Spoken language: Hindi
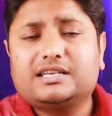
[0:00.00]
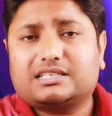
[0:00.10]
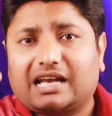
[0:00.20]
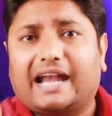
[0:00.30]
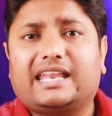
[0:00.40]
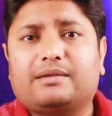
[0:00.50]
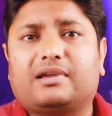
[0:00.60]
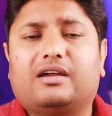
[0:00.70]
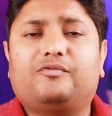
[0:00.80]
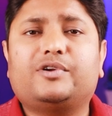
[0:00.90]
स्टार्टिंग
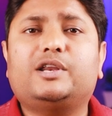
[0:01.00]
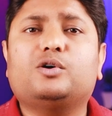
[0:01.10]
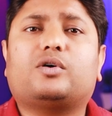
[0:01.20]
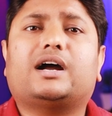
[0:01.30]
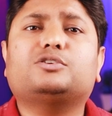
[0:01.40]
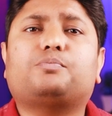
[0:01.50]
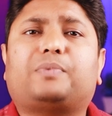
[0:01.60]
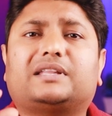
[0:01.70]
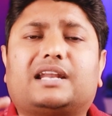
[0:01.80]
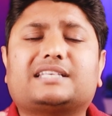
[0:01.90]
में वीडियो का जो
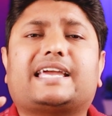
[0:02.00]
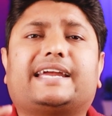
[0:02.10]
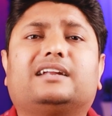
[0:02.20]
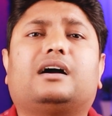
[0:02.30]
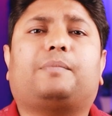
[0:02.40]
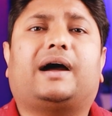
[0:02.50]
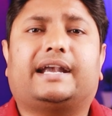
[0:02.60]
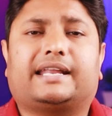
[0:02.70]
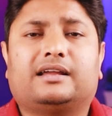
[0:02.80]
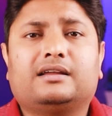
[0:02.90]
पंद्रह सेकंड का
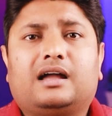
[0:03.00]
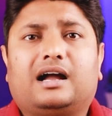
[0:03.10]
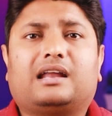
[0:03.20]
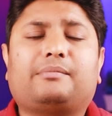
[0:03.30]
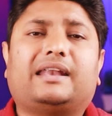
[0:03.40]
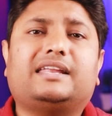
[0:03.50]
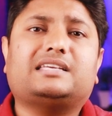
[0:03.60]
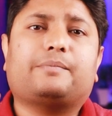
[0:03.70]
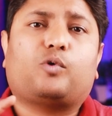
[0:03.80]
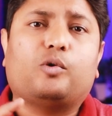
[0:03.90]
पार्ट है अगर मान
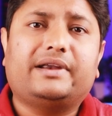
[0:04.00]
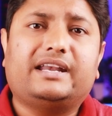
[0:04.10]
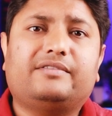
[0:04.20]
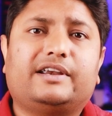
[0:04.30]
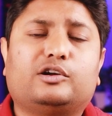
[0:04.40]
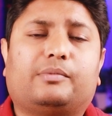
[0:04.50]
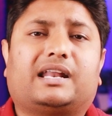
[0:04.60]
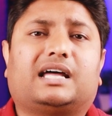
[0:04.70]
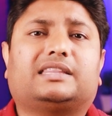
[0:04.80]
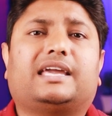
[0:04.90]
लीजिए आप कॉमेडी वीडियो
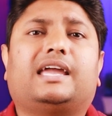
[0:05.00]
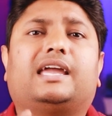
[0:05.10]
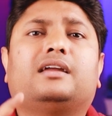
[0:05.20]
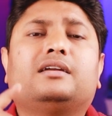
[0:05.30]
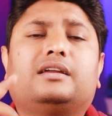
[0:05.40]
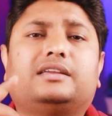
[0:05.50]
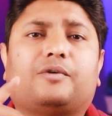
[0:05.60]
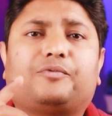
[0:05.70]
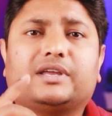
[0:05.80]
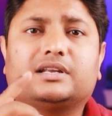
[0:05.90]
बनाते हैं
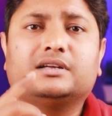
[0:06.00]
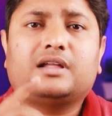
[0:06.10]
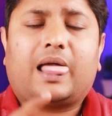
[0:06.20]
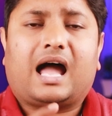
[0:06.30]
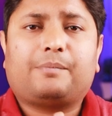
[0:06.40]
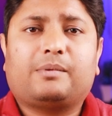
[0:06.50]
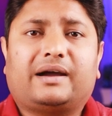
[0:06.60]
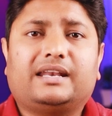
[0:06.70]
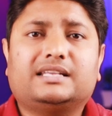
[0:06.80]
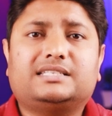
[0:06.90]
या फिर आप
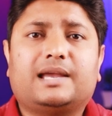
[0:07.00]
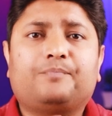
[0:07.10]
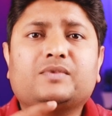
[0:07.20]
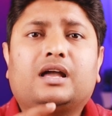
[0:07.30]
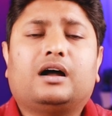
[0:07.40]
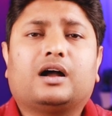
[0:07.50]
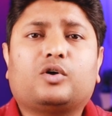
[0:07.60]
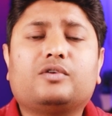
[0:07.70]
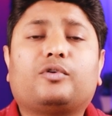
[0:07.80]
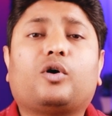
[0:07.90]
मान लीजिए
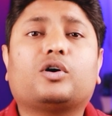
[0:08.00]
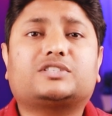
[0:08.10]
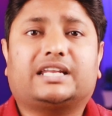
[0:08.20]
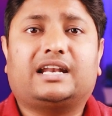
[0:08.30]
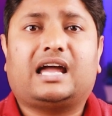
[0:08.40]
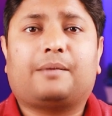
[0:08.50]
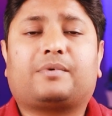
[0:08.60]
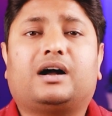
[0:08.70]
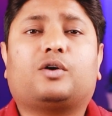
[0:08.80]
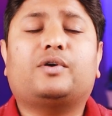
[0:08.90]
कोई व्लॉग चैनल है
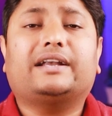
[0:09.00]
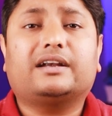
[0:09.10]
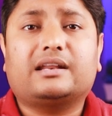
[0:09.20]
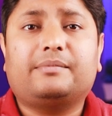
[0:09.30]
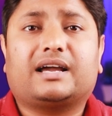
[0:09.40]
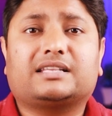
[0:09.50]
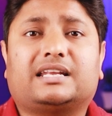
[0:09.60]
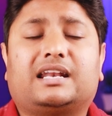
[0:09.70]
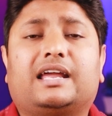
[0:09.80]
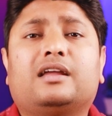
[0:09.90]
आपका कोई एंटरटेनमेंट का
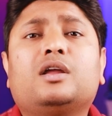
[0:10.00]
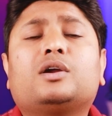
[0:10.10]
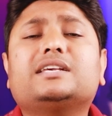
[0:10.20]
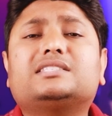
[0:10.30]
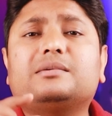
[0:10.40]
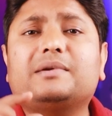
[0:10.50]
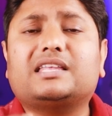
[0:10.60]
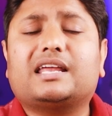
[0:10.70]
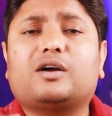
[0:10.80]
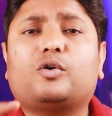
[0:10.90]
चैनल है किसी भी
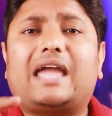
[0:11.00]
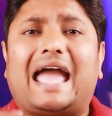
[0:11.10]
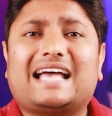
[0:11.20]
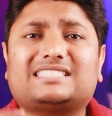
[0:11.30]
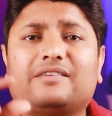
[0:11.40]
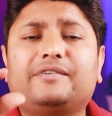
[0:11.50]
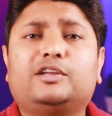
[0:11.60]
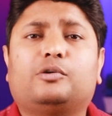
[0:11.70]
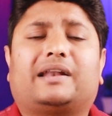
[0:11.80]
तरह का कोई ऐसा वीडियो